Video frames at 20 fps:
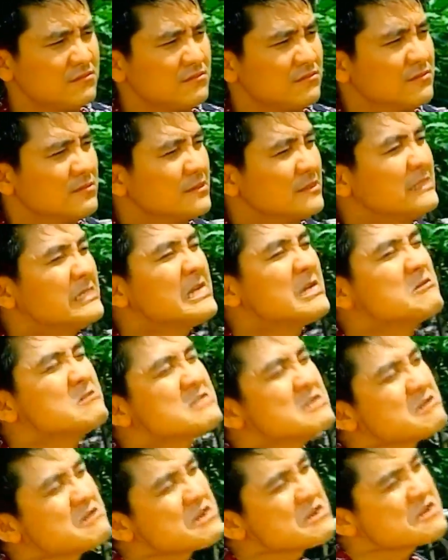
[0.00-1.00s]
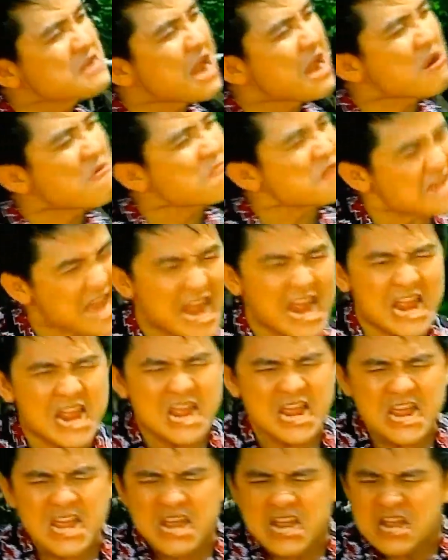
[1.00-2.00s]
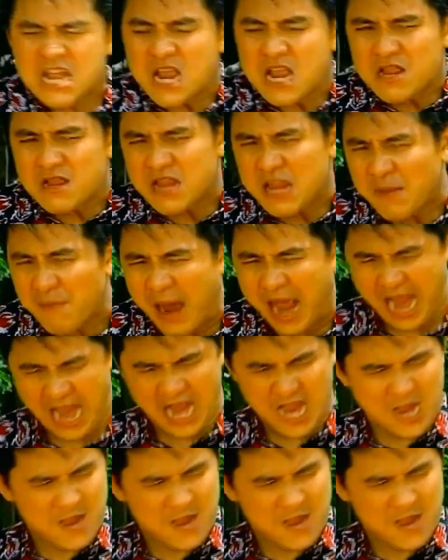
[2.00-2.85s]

Nói người tao thế nào á chứ. Vậy mà